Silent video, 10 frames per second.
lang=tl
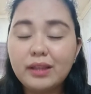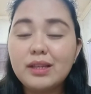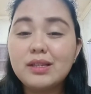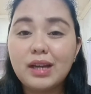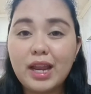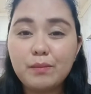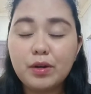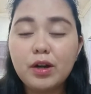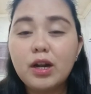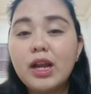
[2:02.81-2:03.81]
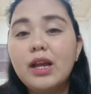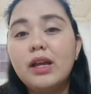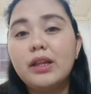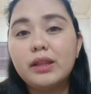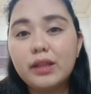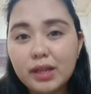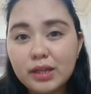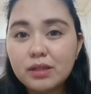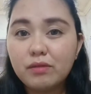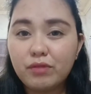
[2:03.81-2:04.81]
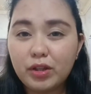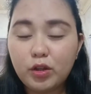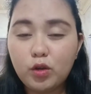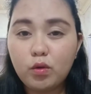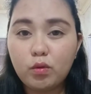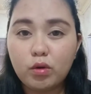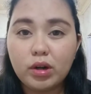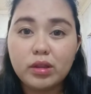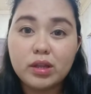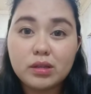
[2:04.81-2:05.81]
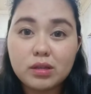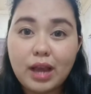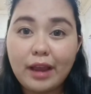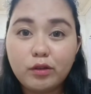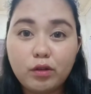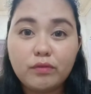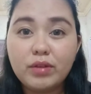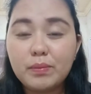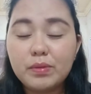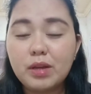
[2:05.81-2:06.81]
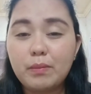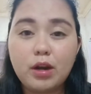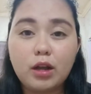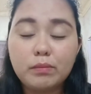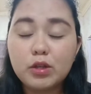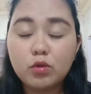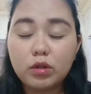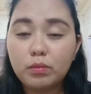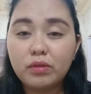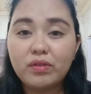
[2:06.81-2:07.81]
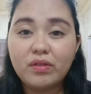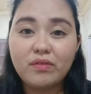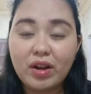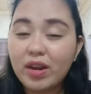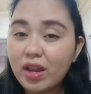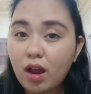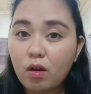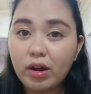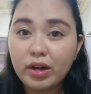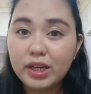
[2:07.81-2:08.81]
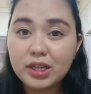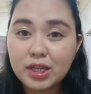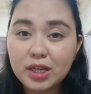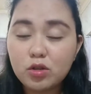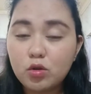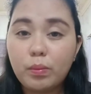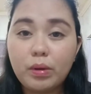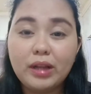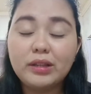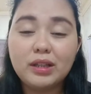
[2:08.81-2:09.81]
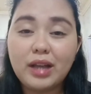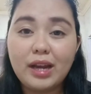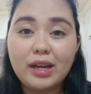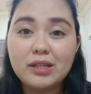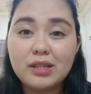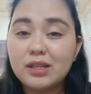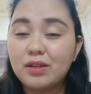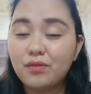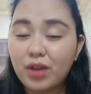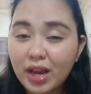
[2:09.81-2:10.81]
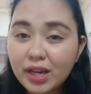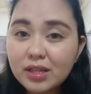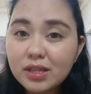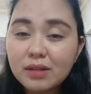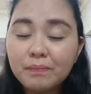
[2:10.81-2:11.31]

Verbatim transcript: disclaimer, this video or this kind of lipstick may not be suitable for very young audiences, so parental guidance is advised.